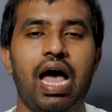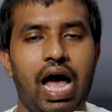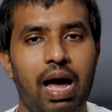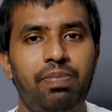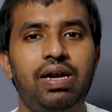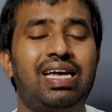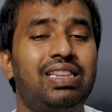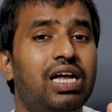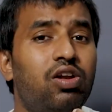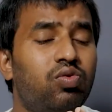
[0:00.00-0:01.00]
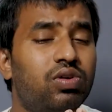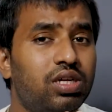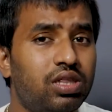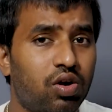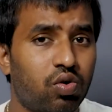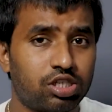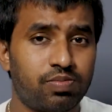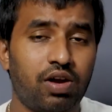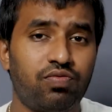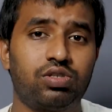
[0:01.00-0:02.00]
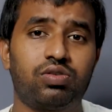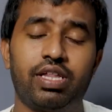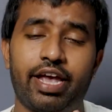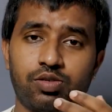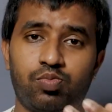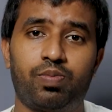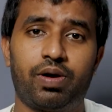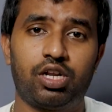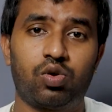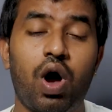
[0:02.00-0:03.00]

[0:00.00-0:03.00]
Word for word: ஆப்பிள் எந்த அளவுக்கு வந்து தன்னோட ஸ்மார்ட் போன்ஸ் வந்து எக்ஸ்போர்ட் பண்ணிருக்கோ